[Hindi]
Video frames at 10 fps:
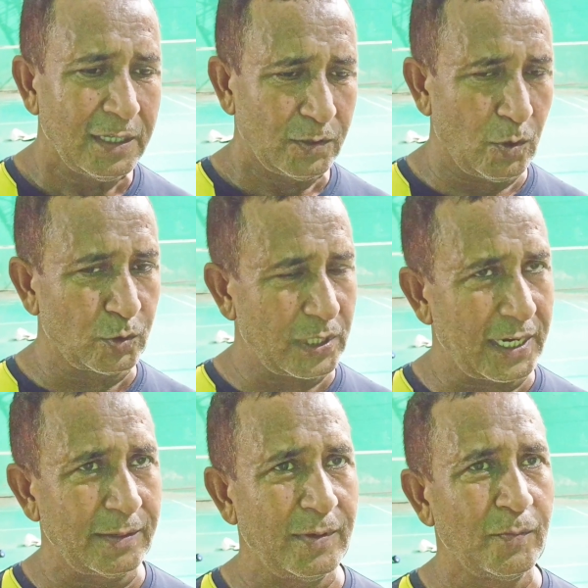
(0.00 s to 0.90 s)
तो
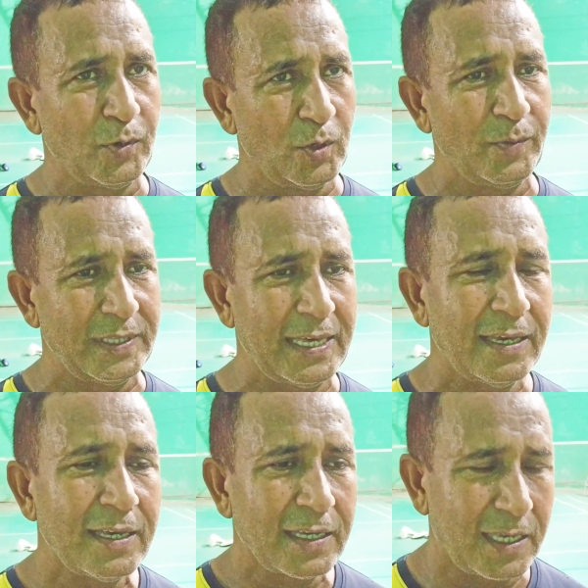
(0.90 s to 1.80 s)
उत्तराखंड में पूरी उम्मीद है
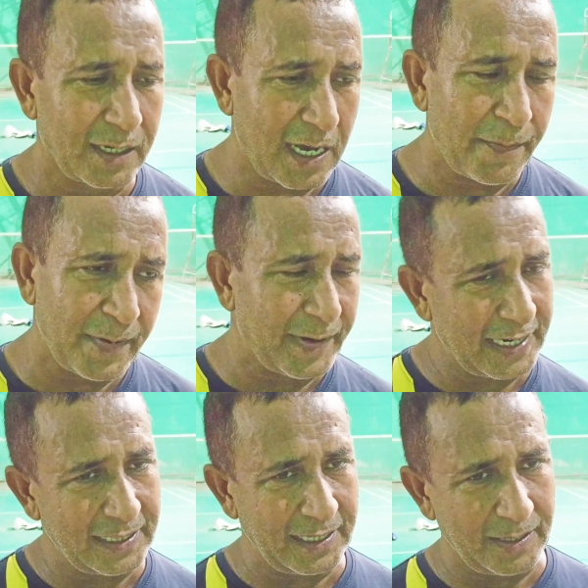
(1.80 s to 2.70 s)
कि काफ़ी मेडल
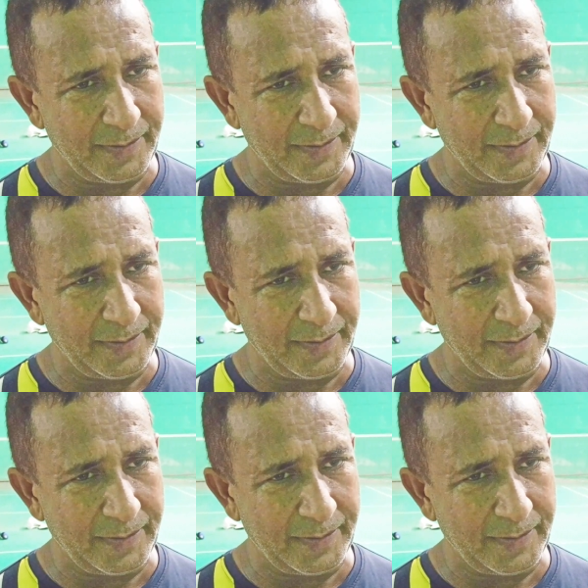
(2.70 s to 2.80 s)
देंगे